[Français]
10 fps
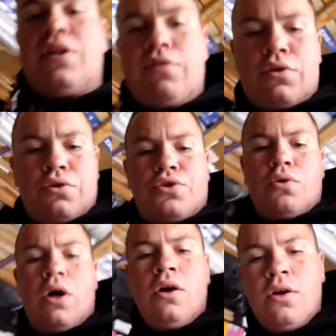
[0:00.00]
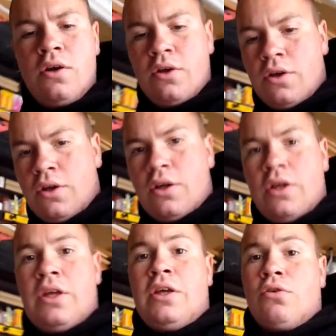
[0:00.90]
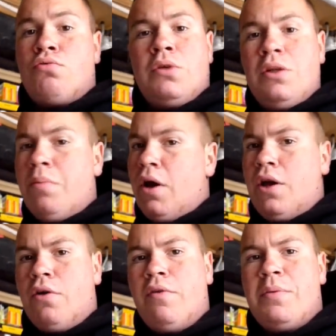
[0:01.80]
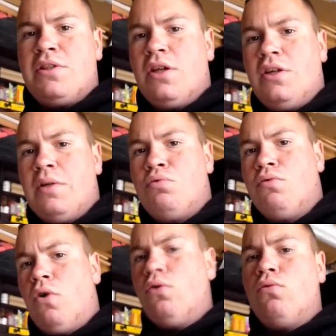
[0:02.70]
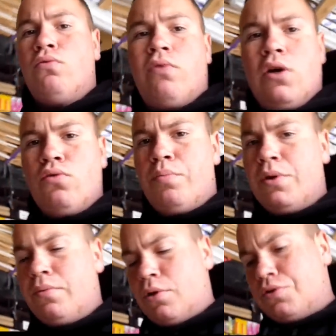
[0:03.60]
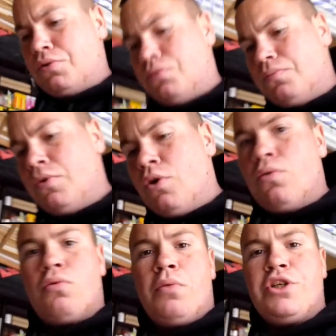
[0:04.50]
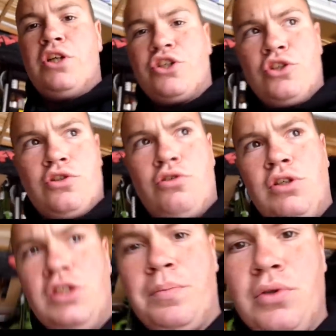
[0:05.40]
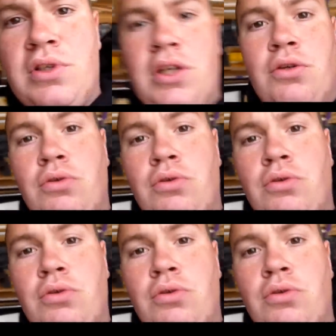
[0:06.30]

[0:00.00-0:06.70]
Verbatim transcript: est à votre choix. Et ensuite, ben, on va passer à l'étape suivante, on va couper le morceau. Donc moi j'ai la chance de disposer